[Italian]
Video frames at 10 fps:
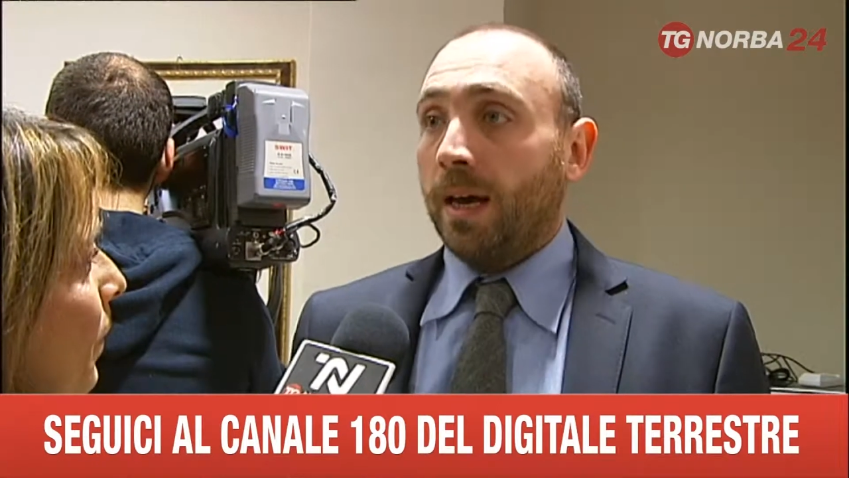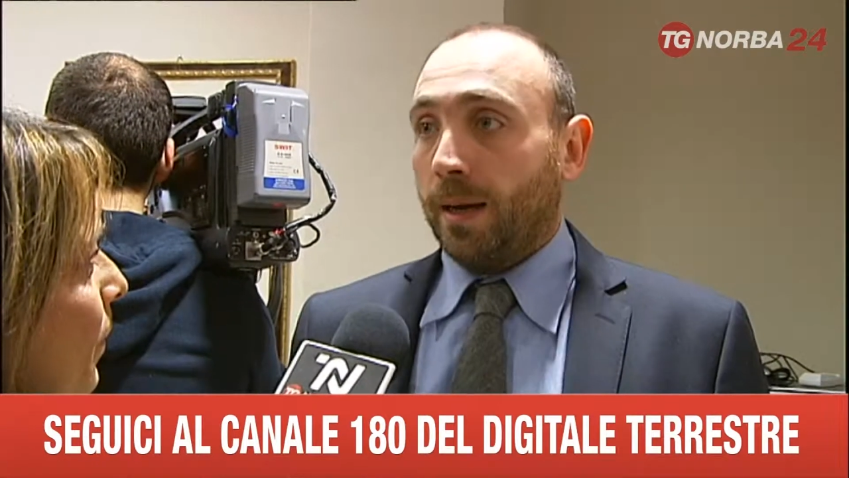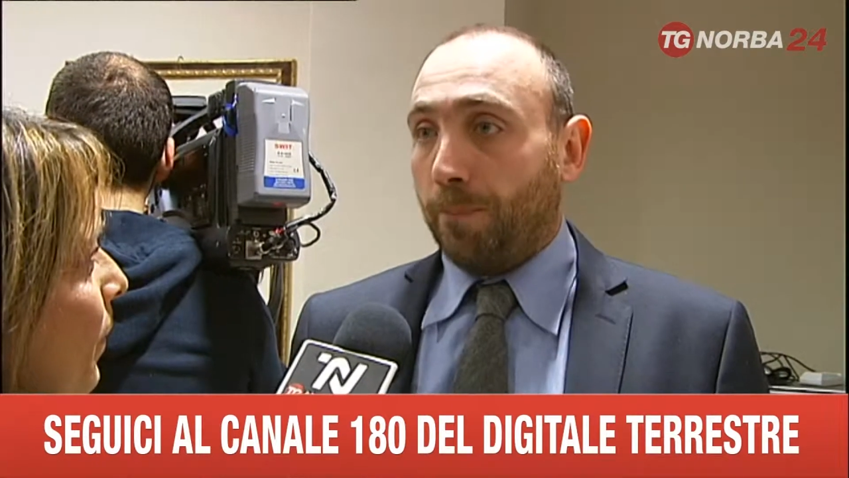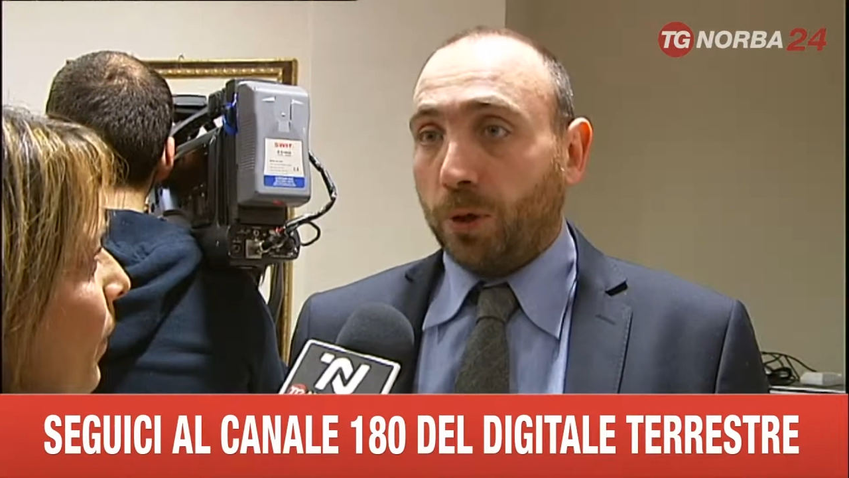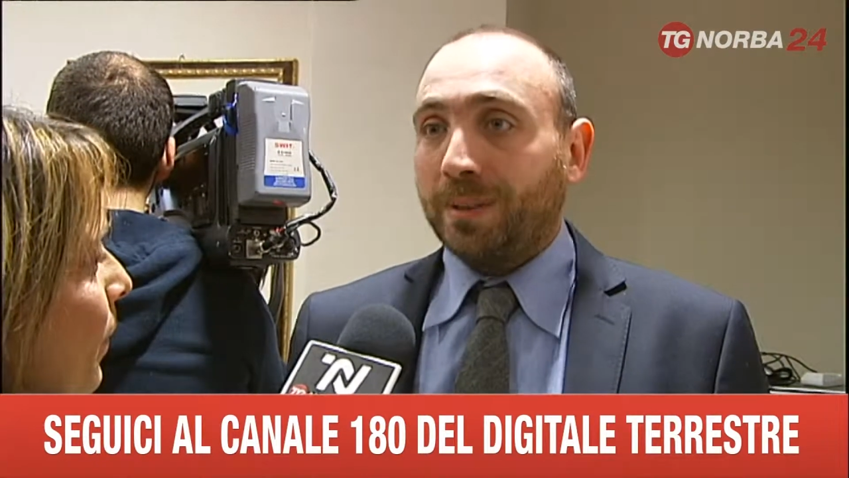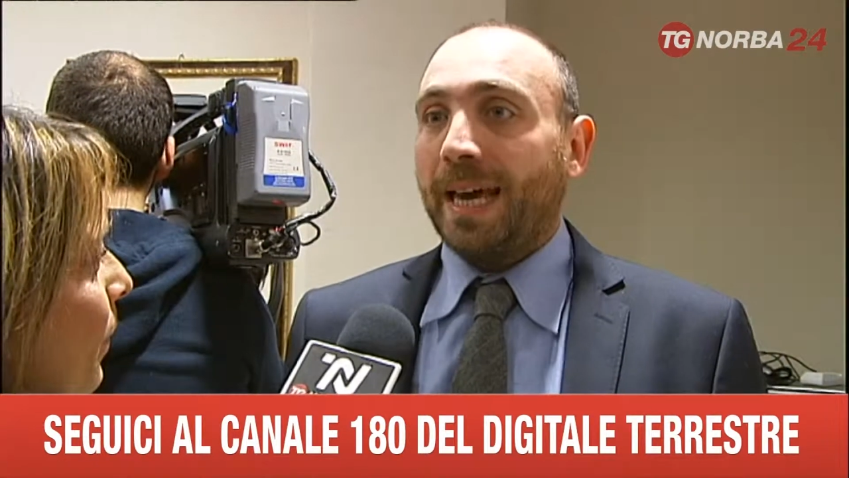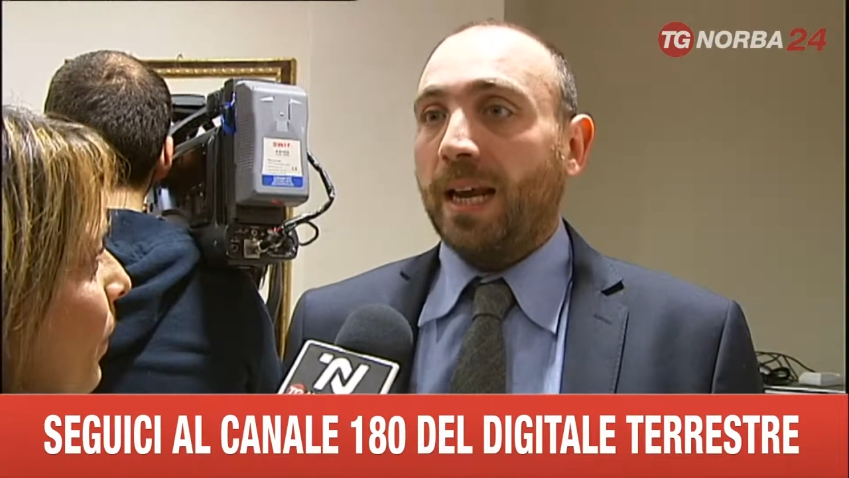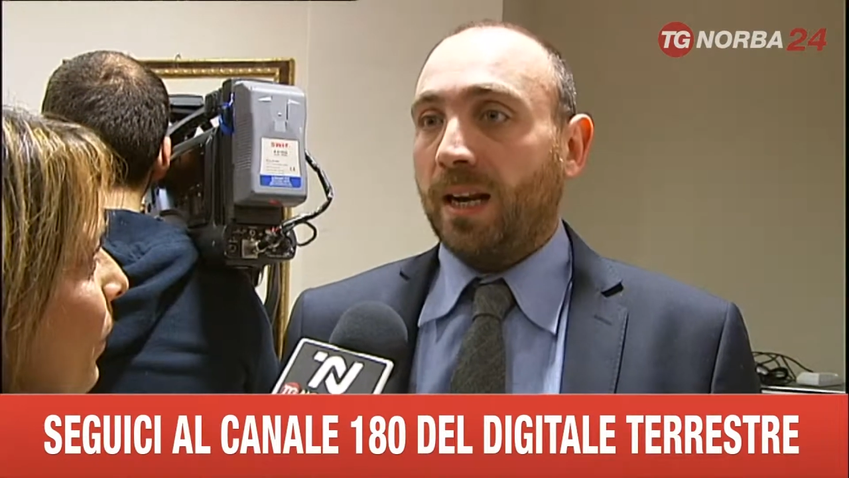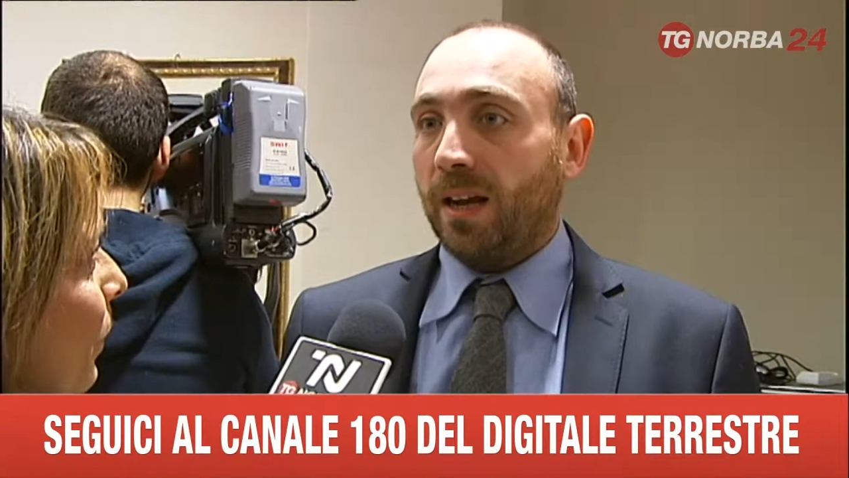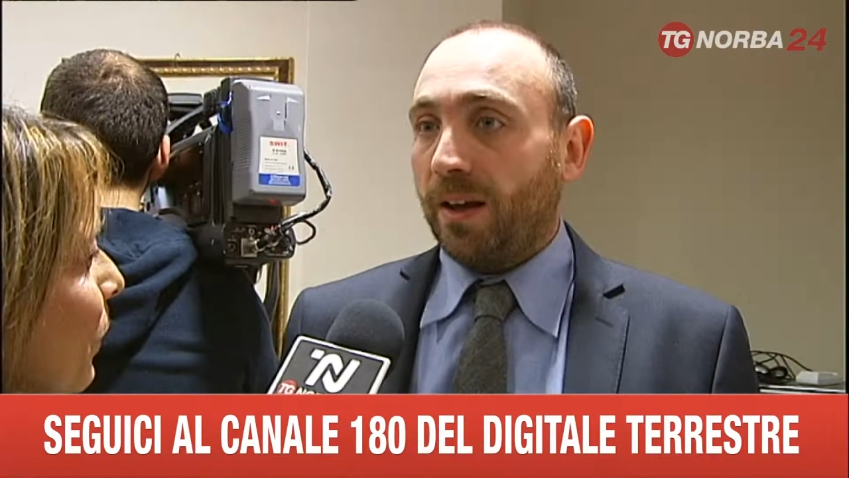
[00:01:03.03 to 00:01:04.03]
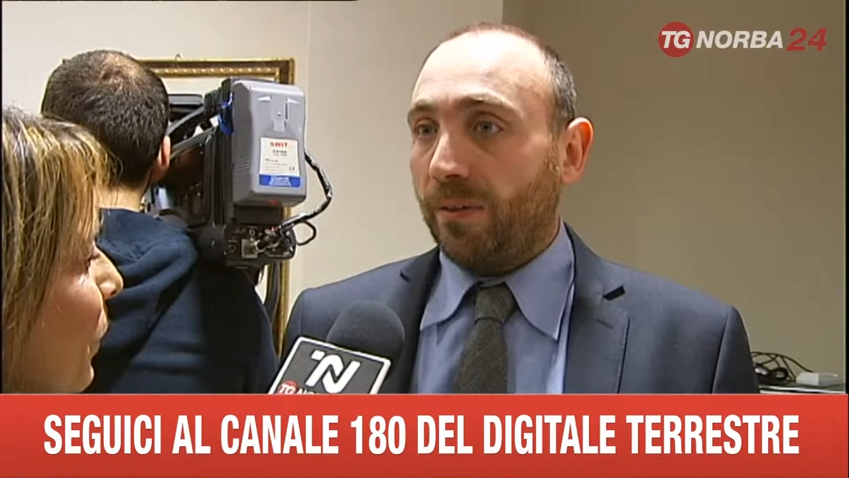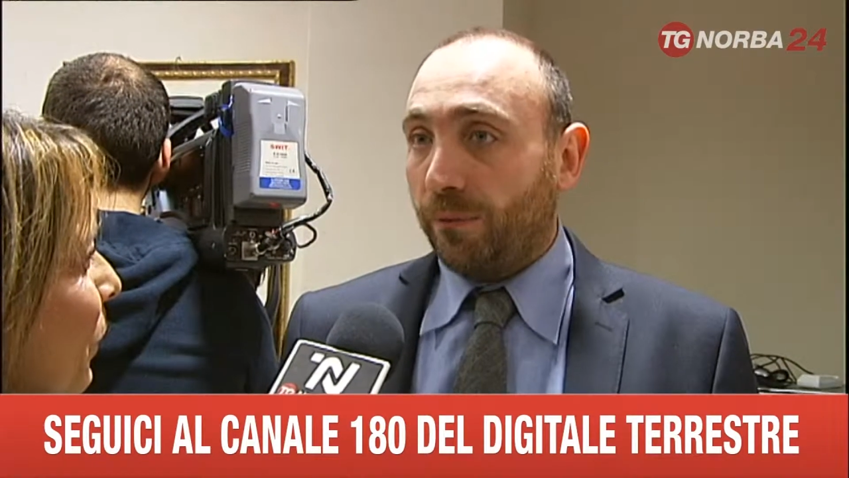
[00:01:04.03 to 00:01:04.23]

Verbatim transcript: eh, poter